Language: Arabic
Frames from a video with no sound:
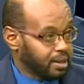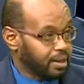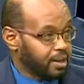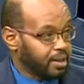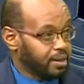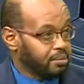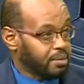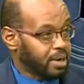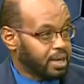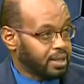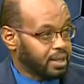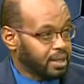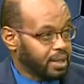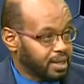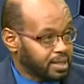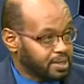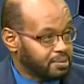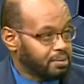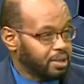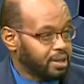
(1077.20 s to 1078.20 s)
بعد
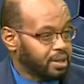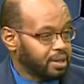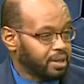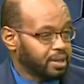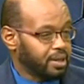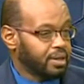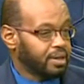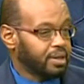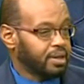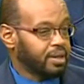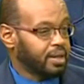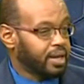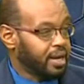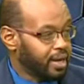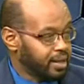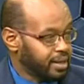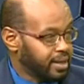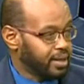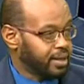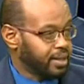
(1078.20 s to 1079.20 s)
الازمه
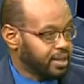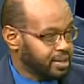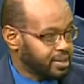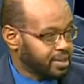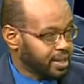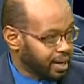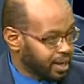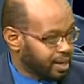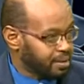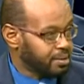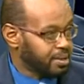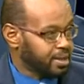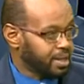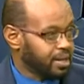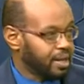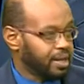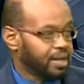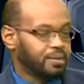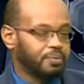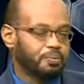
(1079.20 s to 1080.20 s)
الحاليه التي استحكمت الان